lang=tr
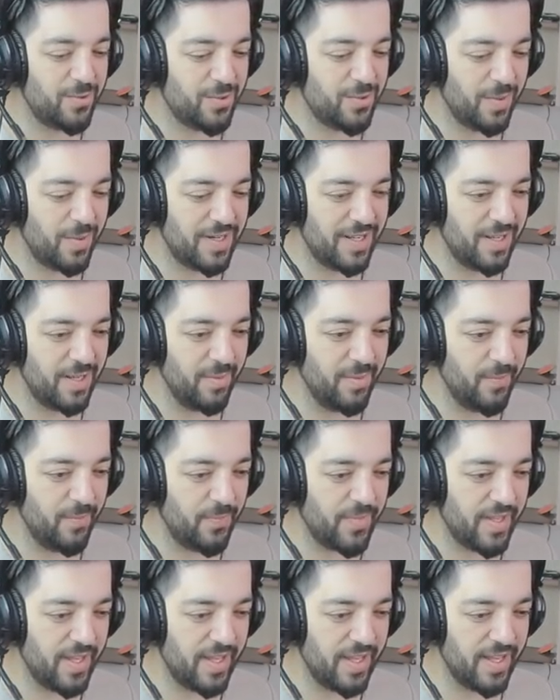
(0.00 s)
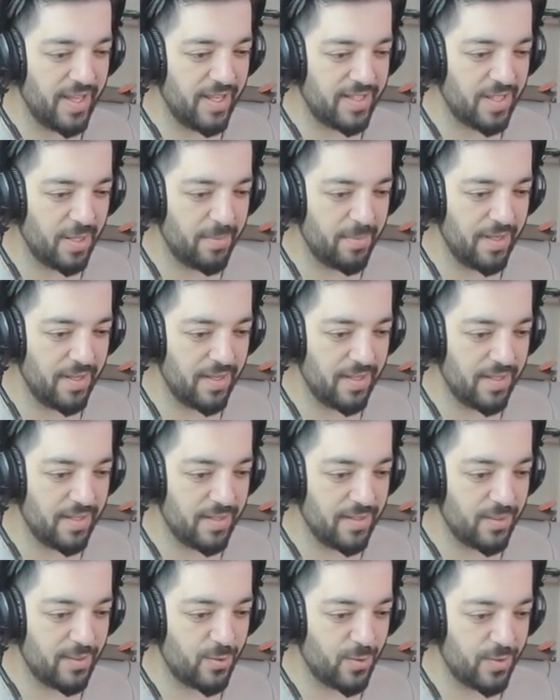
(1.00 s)
Skopsuz bakalım. Ee,
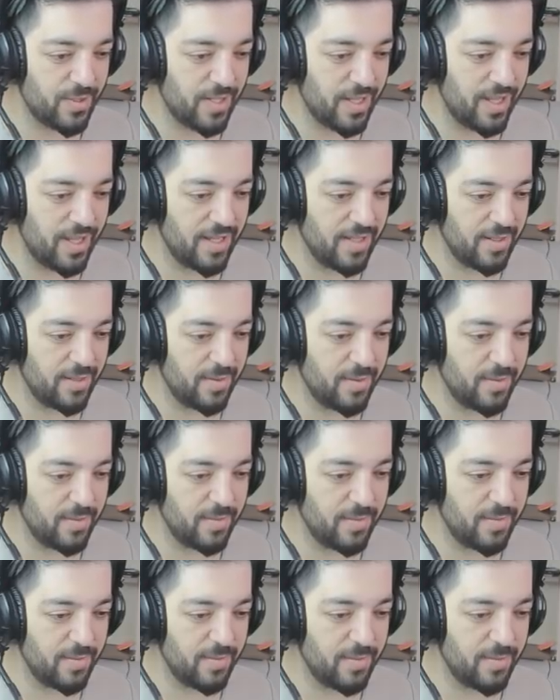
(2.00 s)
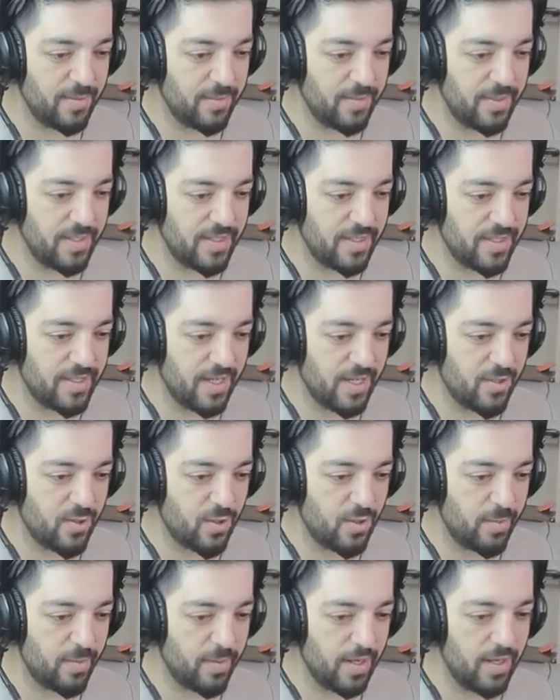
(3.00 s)
tabii şurada birisi
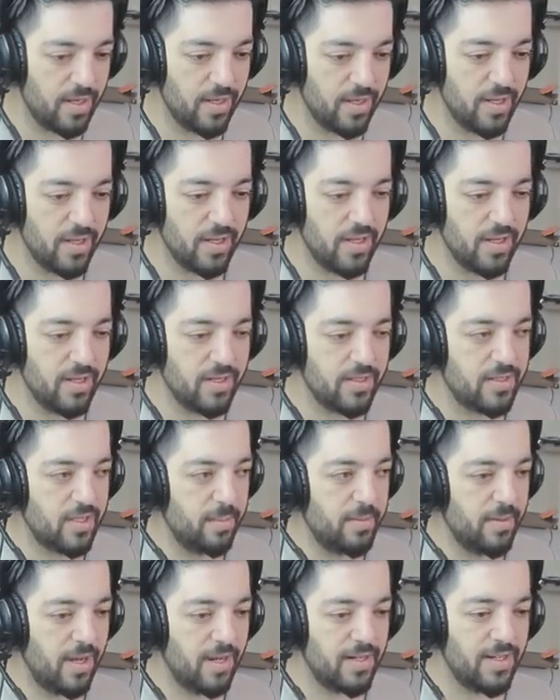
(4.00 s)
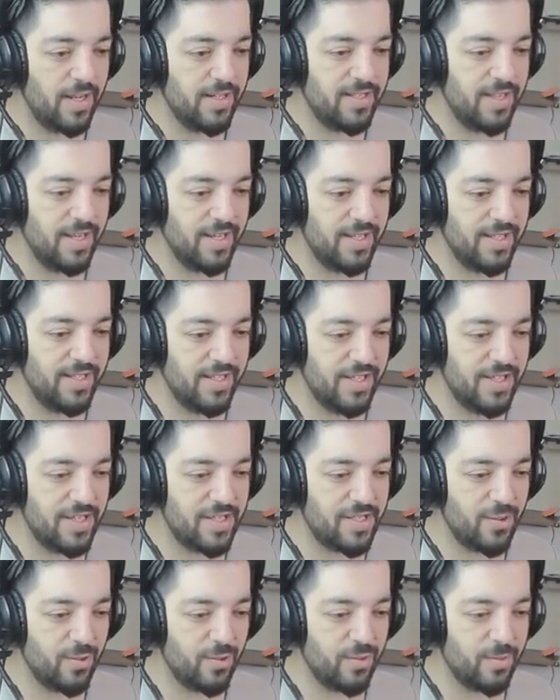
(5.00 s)
geçiyor ama. Tabii arkadaşlar
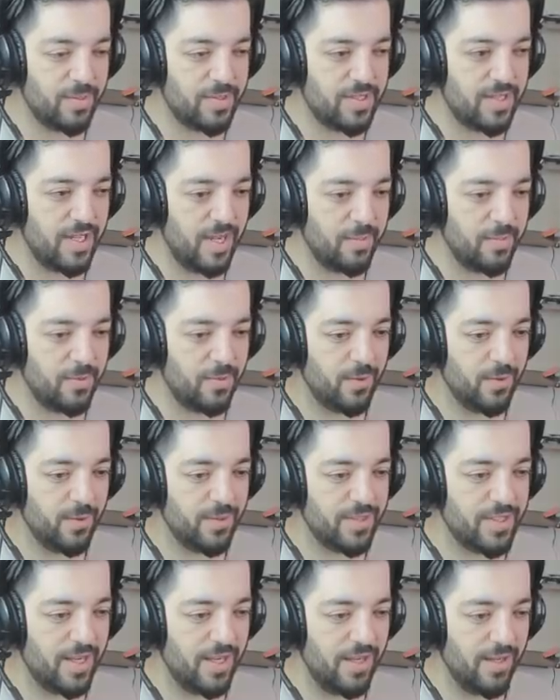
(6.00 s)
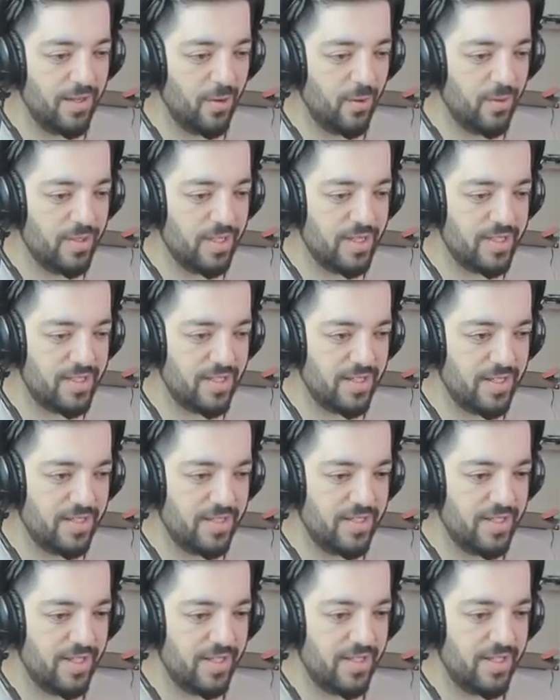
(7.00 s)
ikinci slotum sniper olursa onda
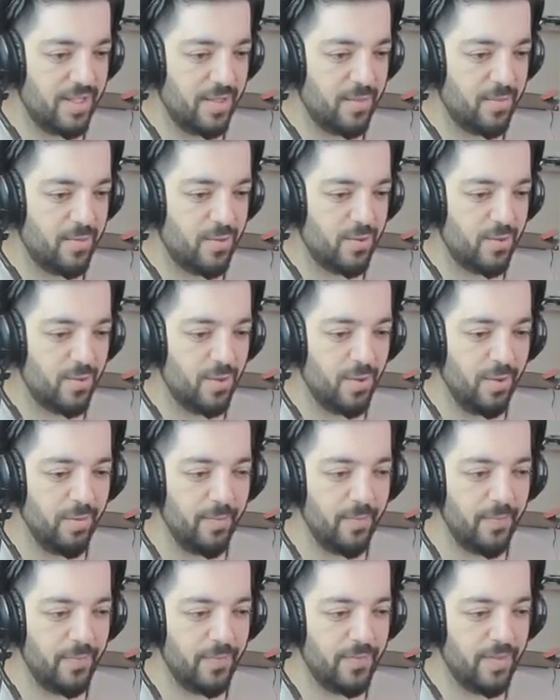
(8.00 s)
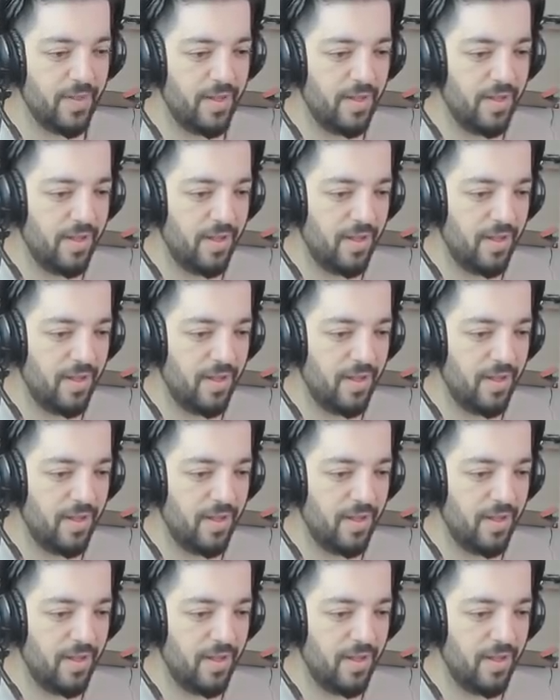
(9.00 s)
sıkıntı çekeceğimi düşünüyorum.